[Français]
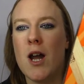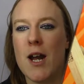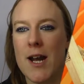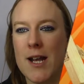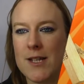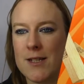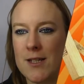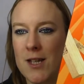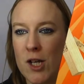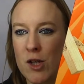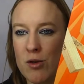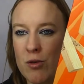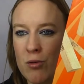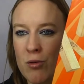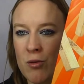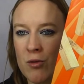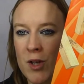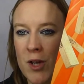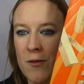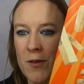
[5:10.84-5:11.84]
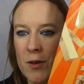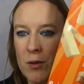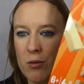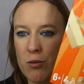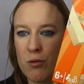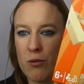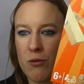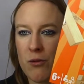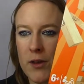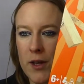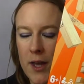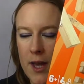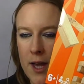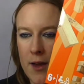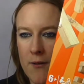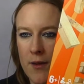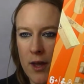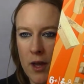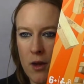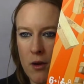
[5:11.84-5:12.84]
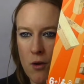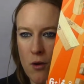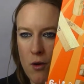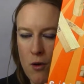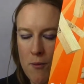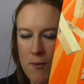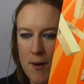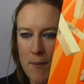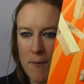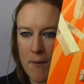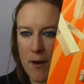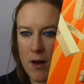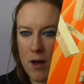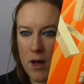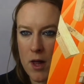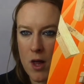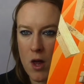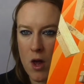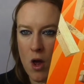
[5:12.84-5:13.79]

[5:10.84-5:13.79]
Là, c'est un jeu qu'on avait trouvé avec euh, le papa.